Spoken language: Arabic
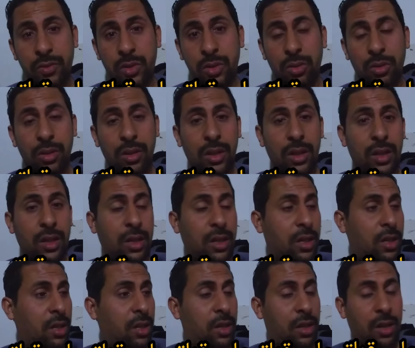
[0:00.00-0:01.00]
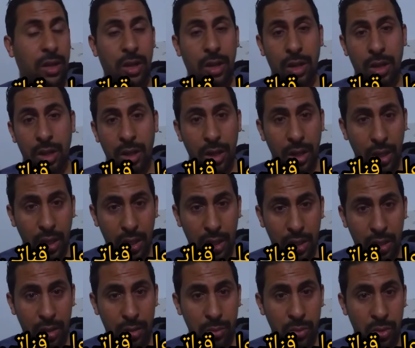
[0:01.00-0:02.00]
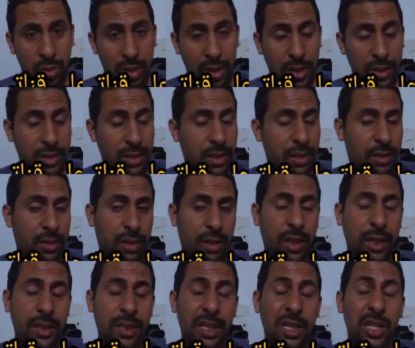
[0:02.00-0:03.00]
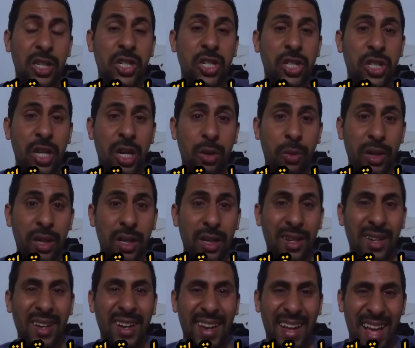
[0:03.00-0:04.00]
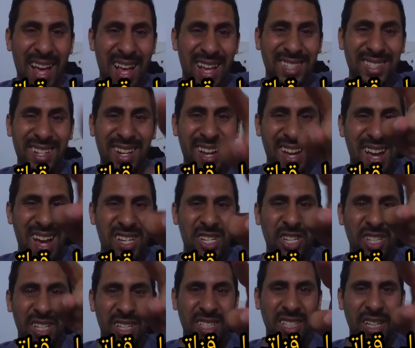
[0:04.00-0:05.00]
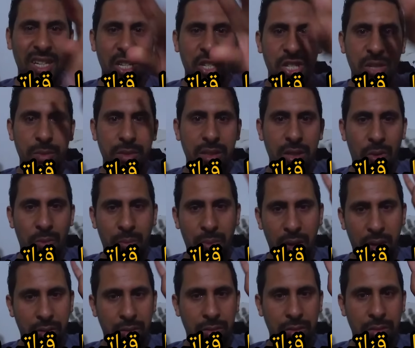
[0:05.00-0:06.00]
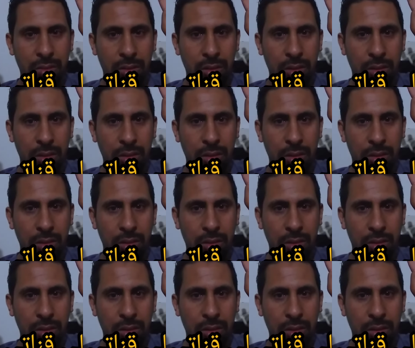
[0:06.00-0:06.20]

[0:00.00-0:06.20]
شفتوا اخ مراد الله يدير لي الشاوي احسن حاجه درتي خرجتي من سان باولو